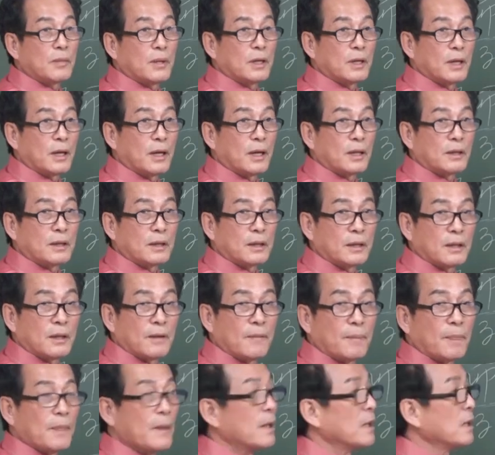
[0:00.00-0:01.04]
말이야
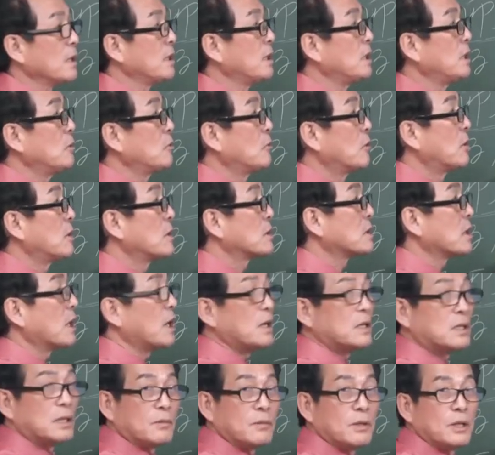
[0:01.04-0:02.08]
2월
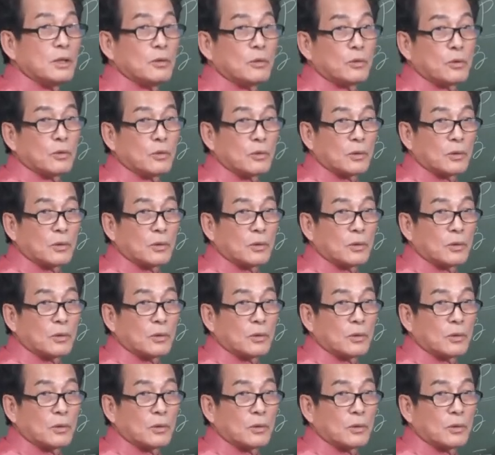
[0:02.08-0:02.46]
4일 전면 인월이